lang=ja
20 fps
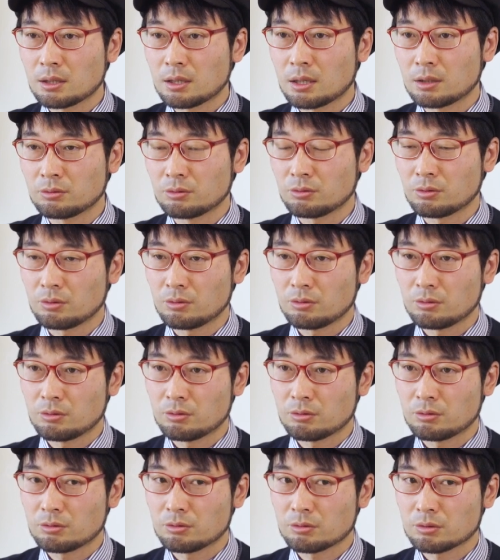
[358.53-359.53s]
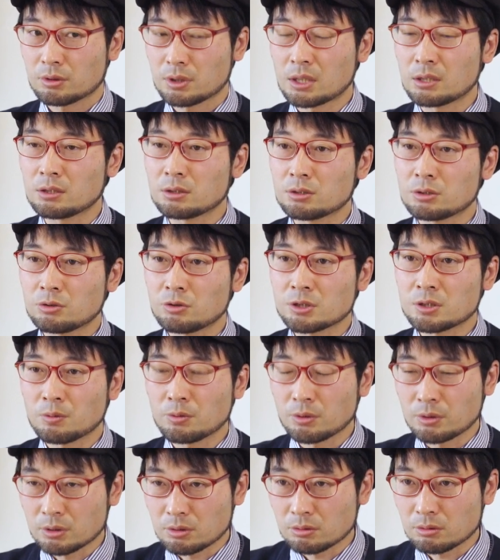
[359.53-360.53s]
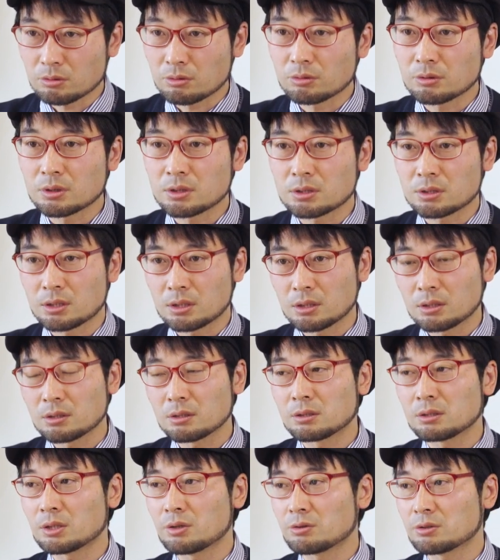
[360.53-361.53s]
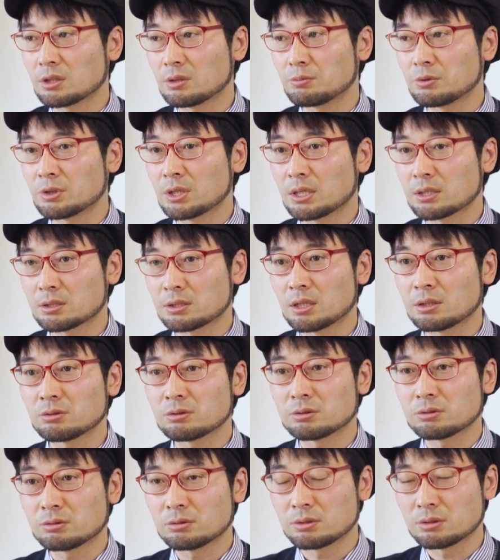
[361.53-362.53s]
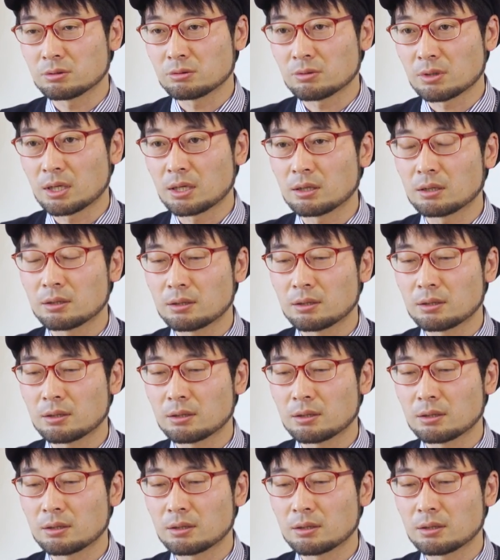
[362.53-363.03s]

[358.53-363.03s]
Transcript: あの県立広島病院というところですね、似顔絵セラピーがスタートするっていうのが、